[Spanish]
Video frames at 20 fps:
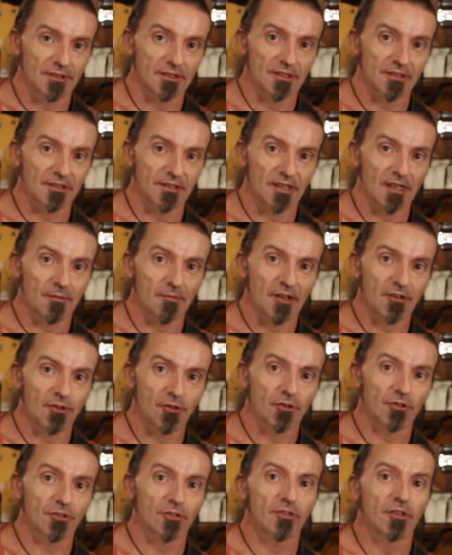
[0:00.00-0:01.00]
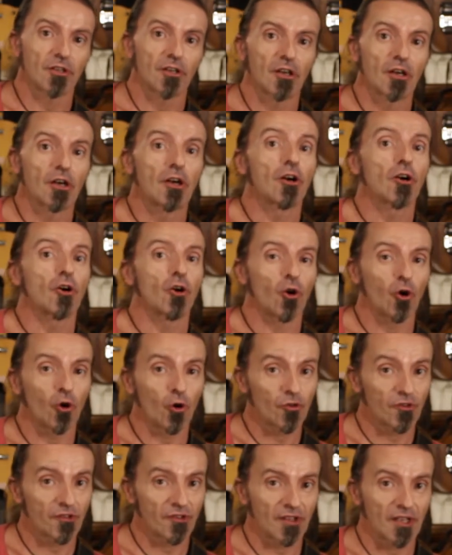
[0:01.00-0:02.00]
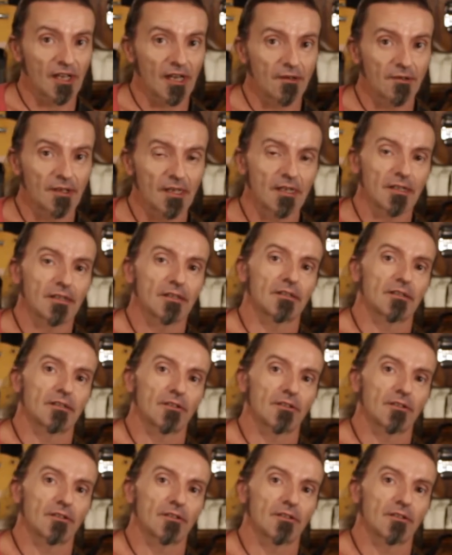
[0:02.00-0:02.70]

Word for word: tercera mayor, onceava,